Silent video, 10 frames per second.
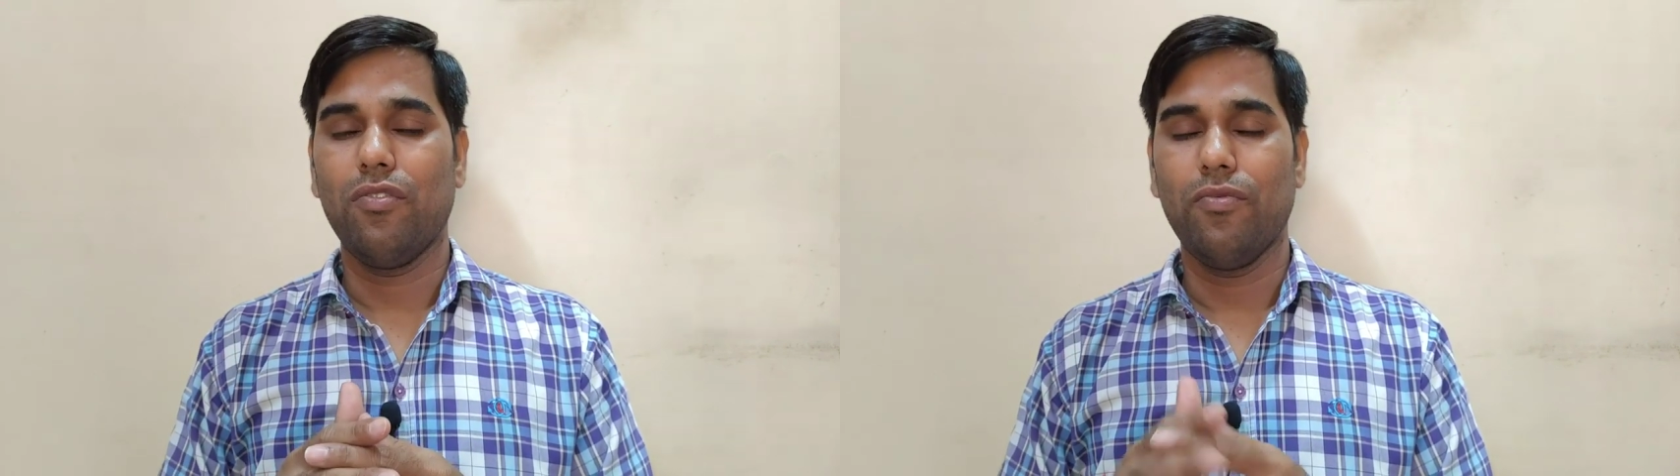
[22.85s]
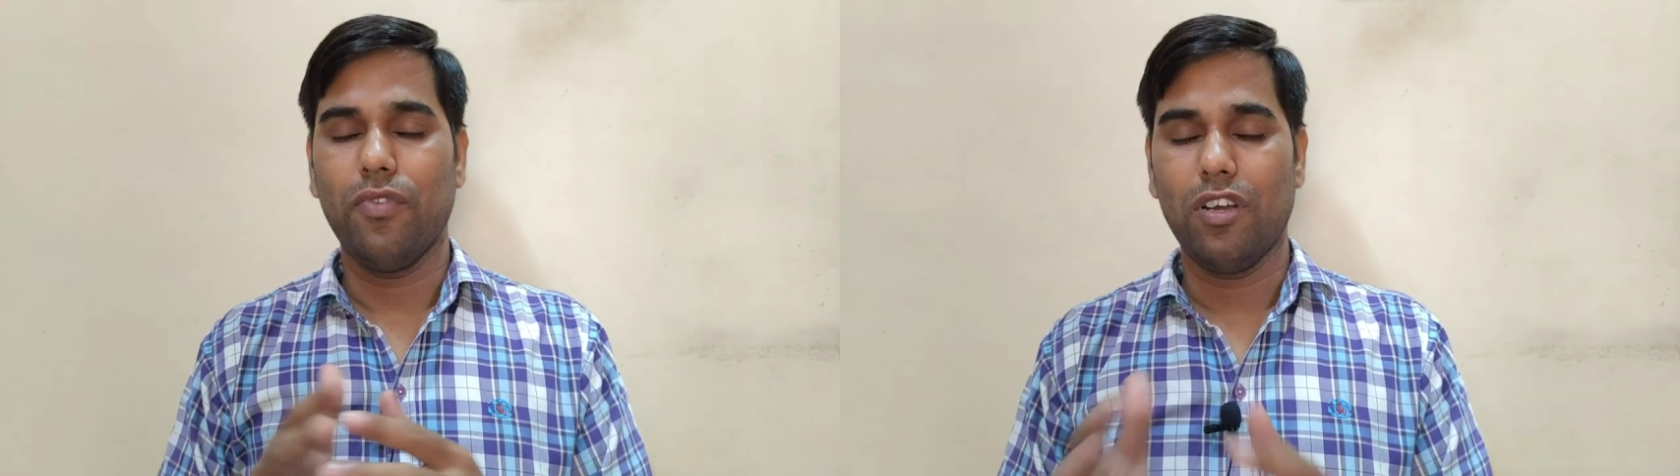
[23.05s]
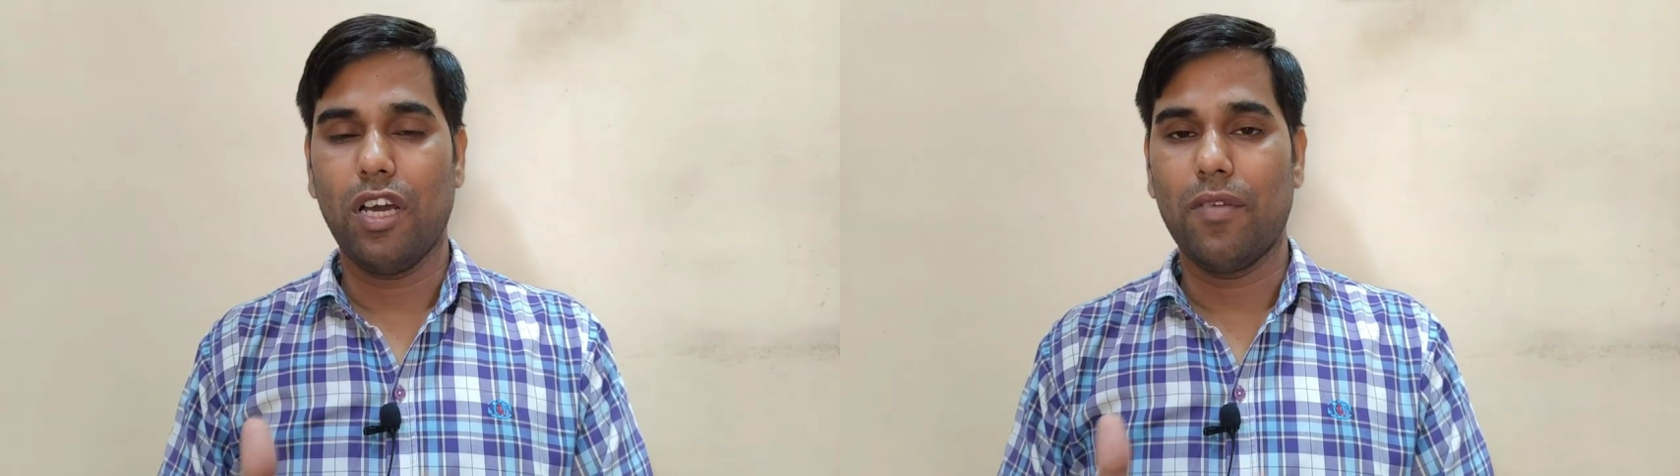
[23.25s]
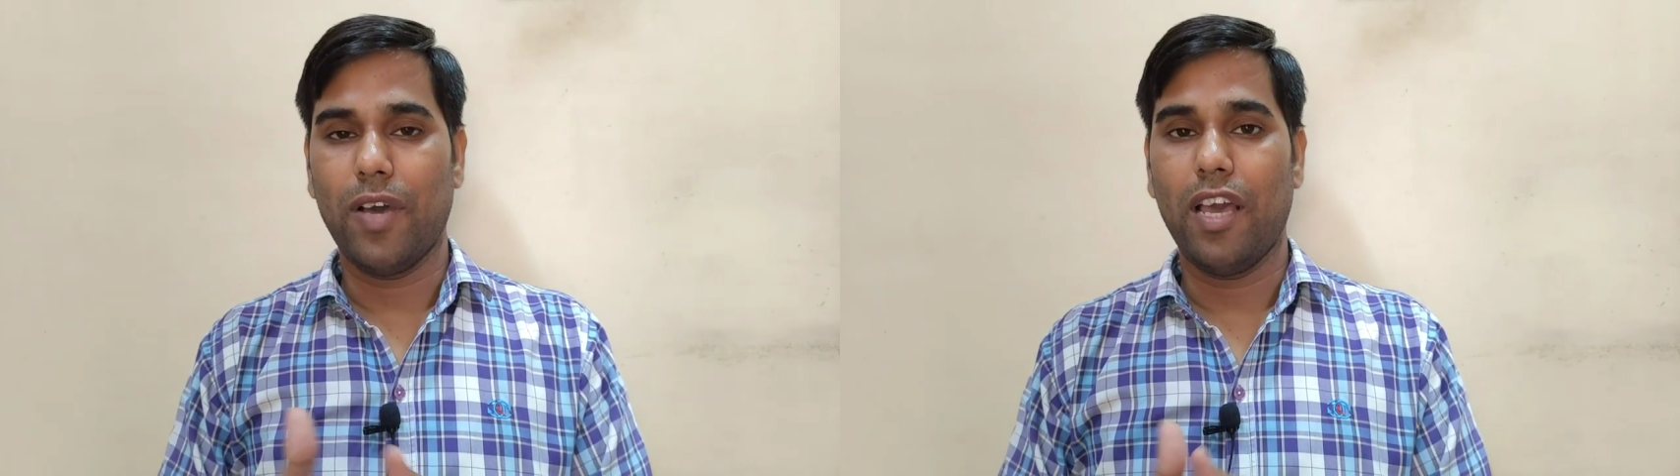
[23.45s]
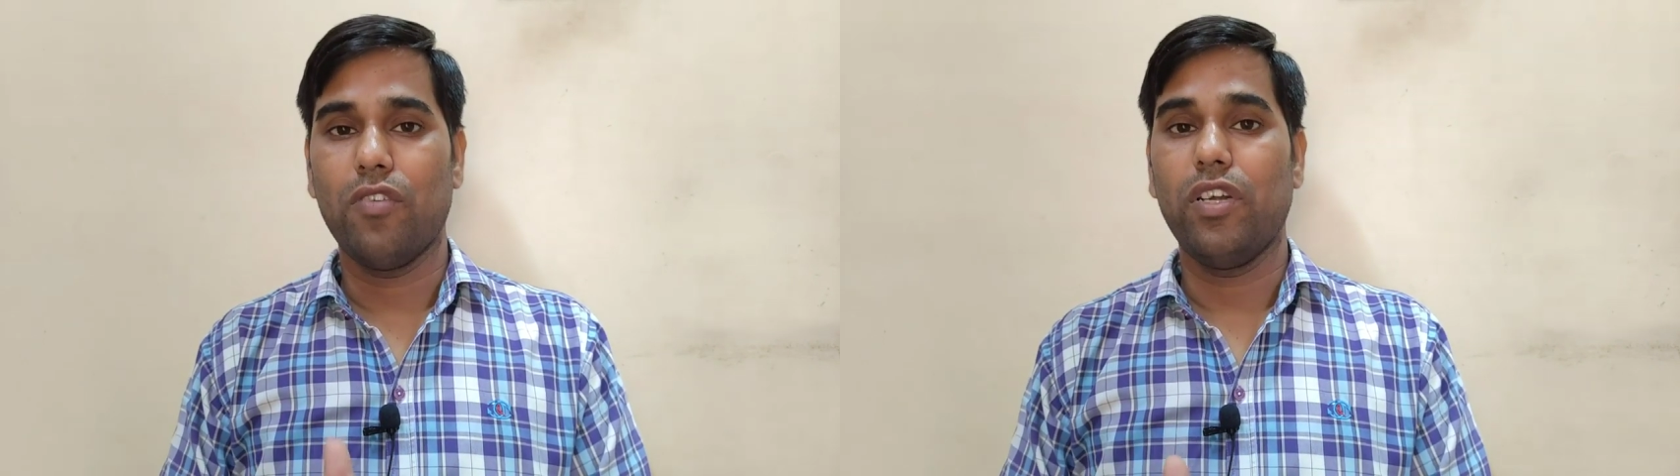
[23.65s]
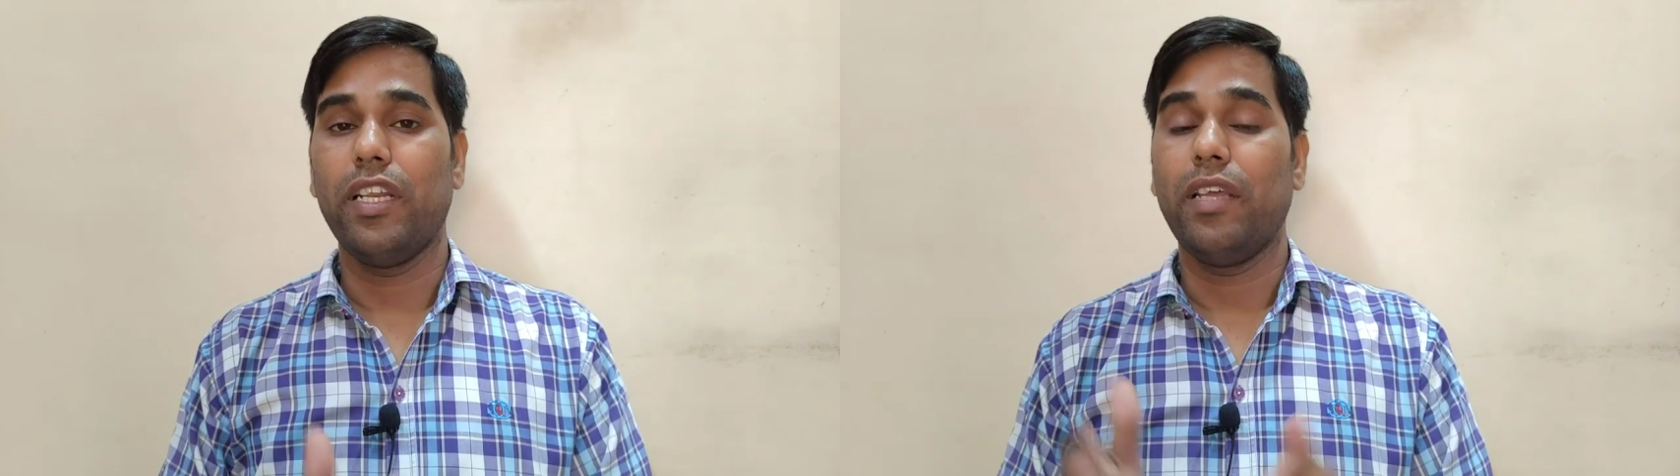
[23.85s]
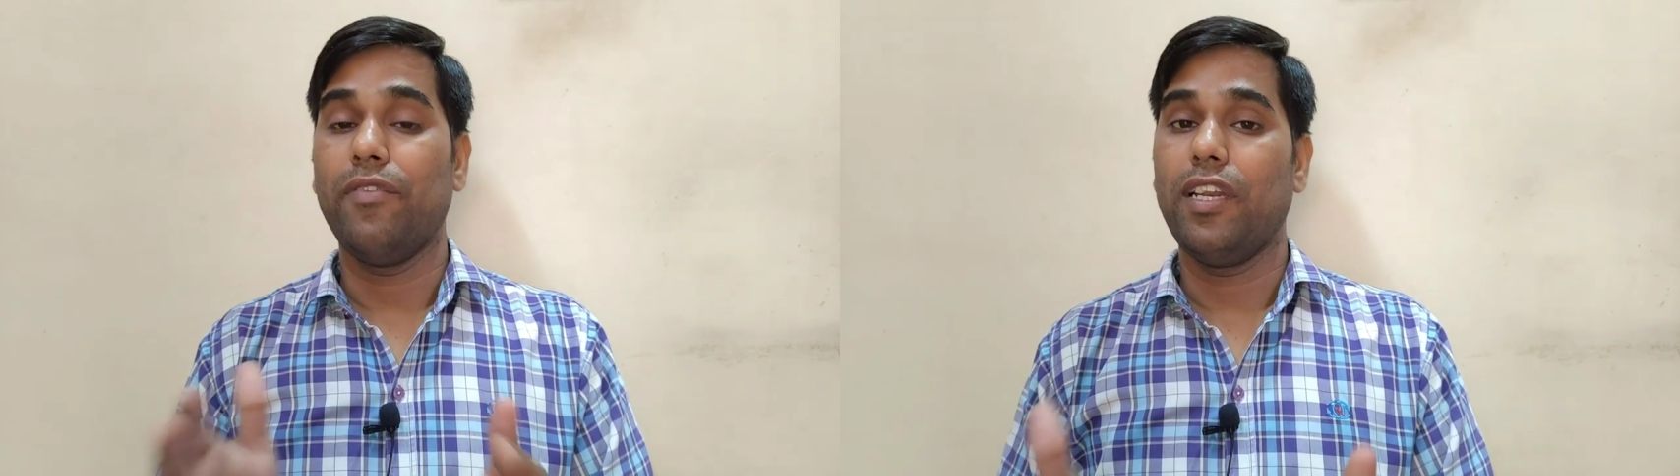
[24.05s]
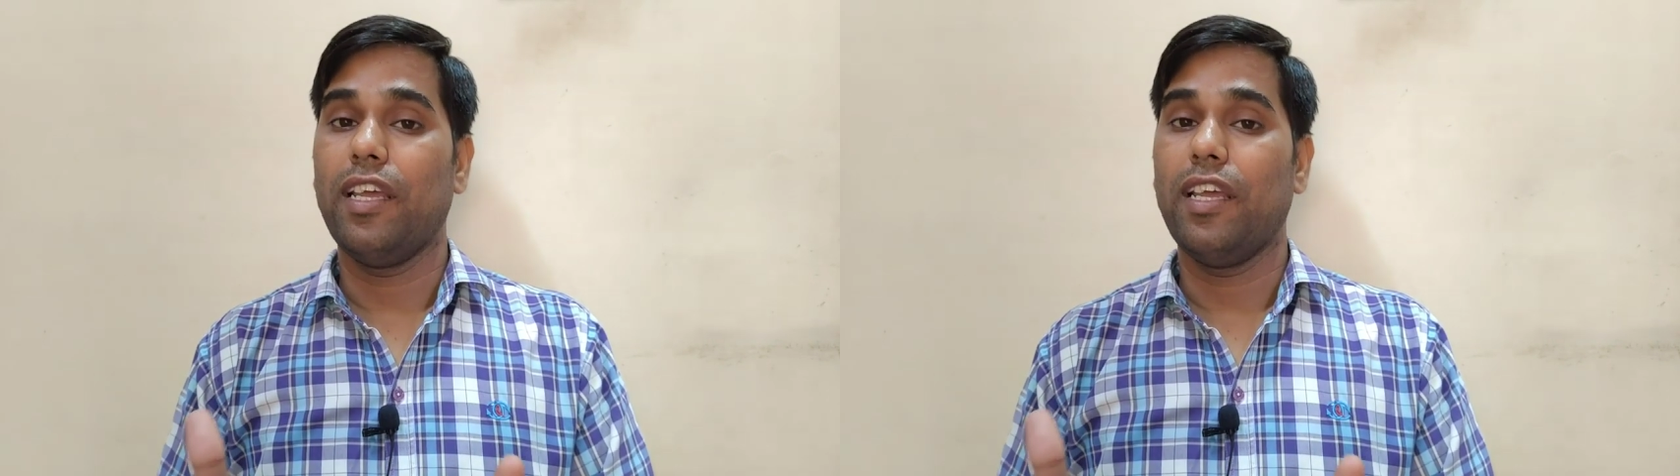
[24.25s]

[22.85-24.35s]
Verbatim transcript: को बुक करवाया और डिलीवरी